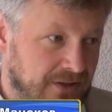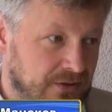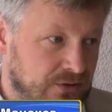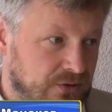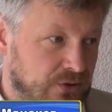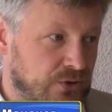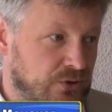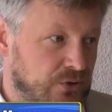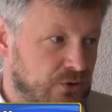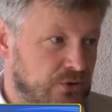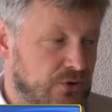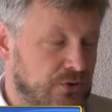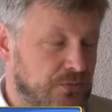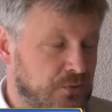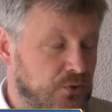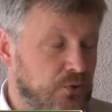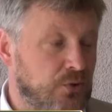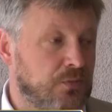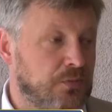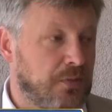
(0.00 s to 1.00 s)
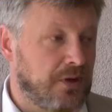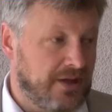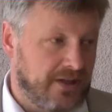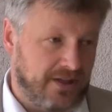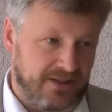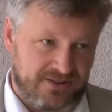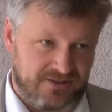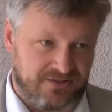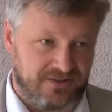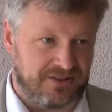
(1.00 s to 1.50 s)
Вот все то, что будут
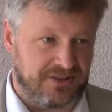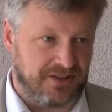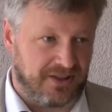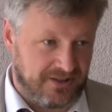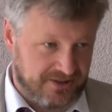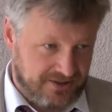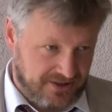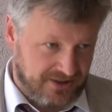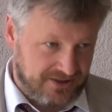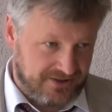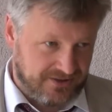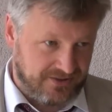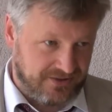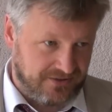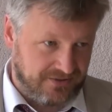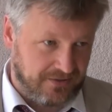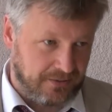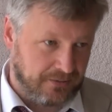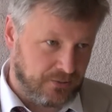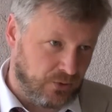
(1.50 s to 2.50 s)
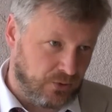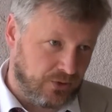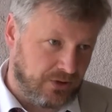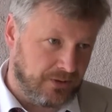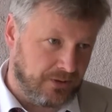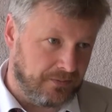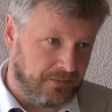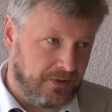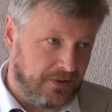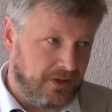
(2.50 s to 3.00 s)
показывать и рассказывать, во
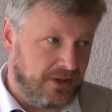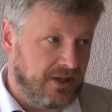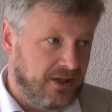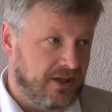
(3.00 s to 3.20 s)
многом